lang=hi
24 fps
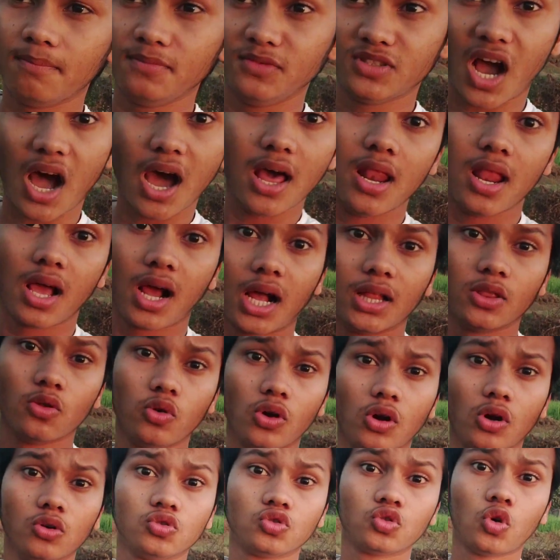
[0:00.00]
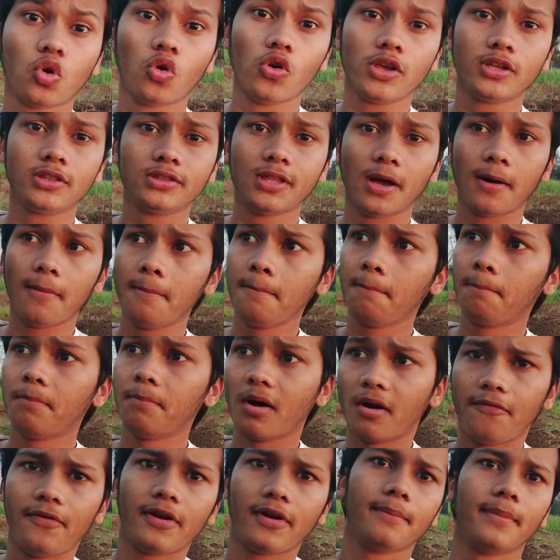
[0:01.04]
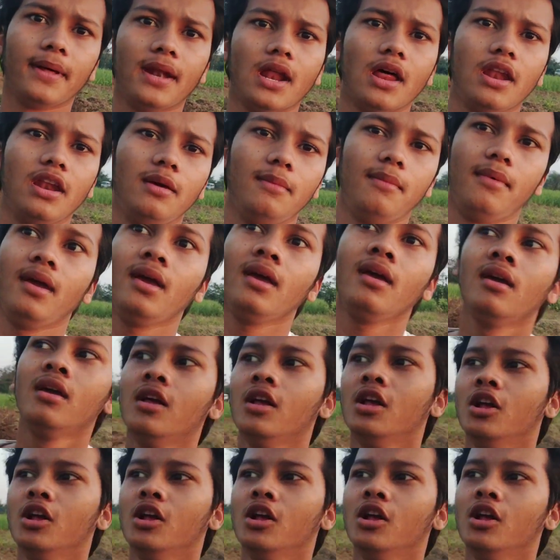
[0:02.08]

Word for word: जान लगा दूँगा उसको एकदम परफेक्ट बनाने में